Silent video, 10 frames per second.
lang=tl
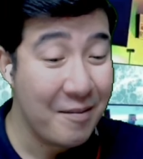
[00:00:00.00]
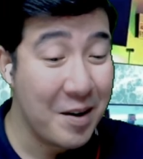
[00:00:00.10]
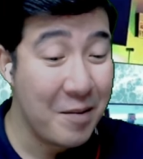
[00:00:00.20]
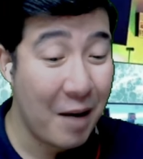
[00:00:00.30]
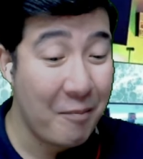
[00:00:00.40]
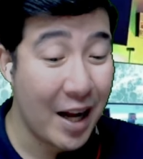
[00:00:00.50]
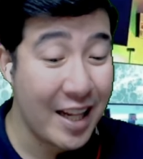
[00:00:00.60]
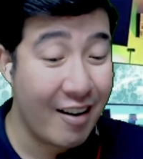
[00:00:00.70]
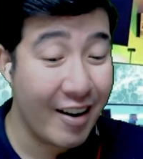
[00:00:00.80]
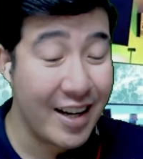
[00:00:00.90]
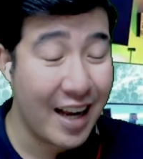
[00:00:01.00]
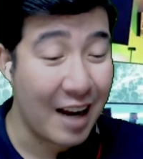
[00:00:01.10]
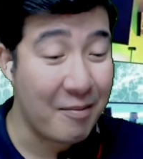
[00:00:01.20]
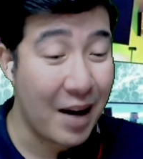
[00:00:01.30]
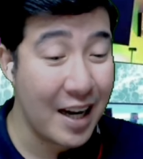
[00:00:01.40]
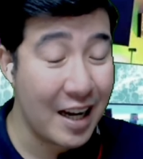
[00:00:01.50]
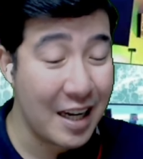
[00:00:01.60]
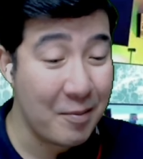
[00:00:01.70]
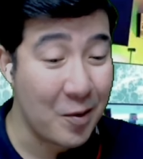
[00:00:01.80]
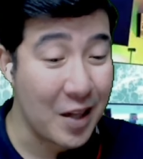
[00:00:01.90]
May mga bodyguard, Kyle. Baka
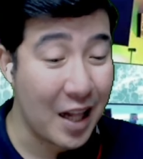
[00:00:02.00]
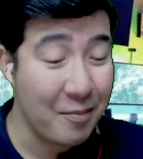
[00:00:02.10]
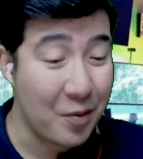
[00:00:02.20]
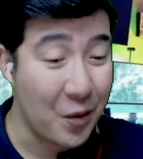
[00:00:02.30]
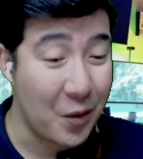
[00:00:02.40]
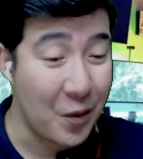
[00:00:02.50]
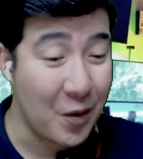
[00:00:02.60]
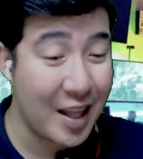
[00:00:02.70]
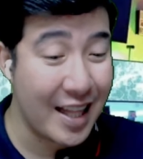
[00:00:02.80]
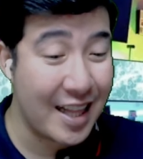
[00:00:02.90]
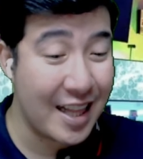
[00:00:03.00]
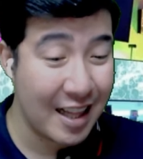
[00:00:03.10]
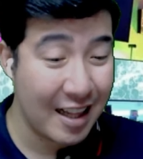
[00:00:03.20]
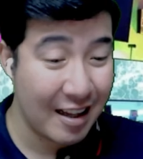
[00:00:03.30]
nakalimutan. Charis.